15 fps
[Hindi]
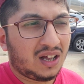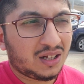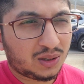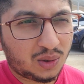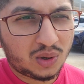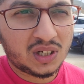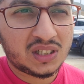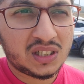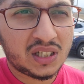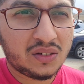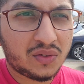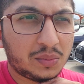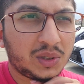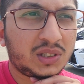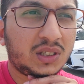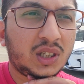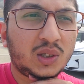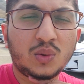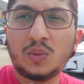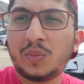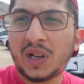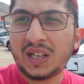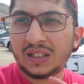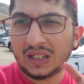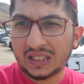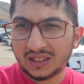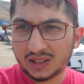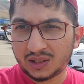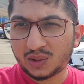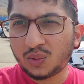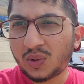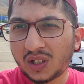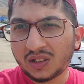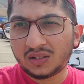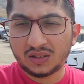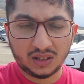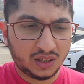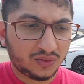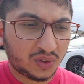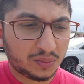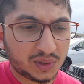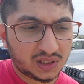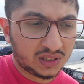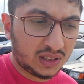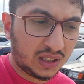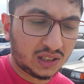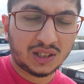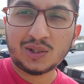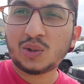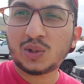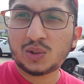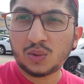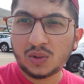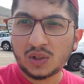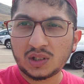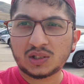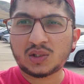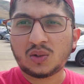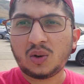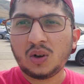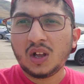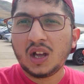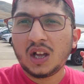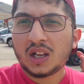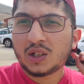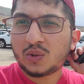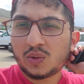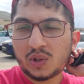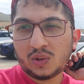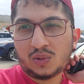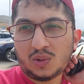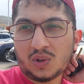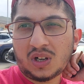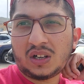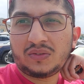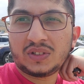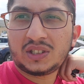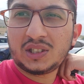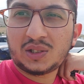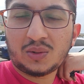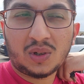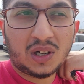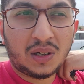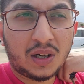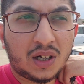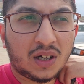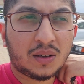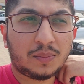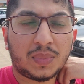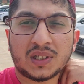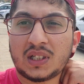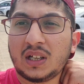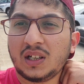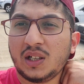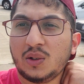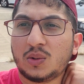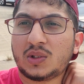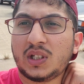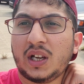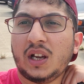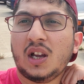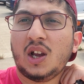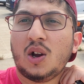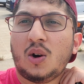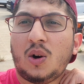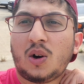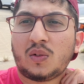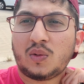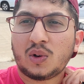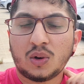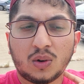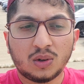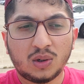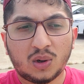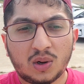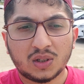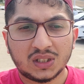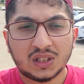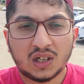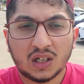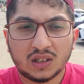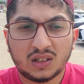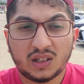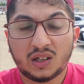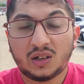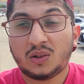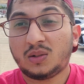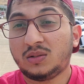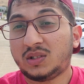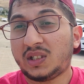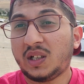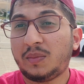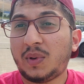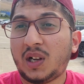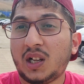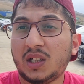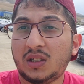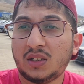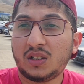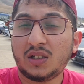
थोड़ी सी इन्फॉर्मेशन दे दूँ मैं एज अ स्टूडेंट इन्फॉर्मेशन देना चाहता हूँ स्टूडेंट्स को क्योंकि उनको काफ़ी चीज़ों का पता नहीं होता है और वो लॉस खाते हैं और उसके बाद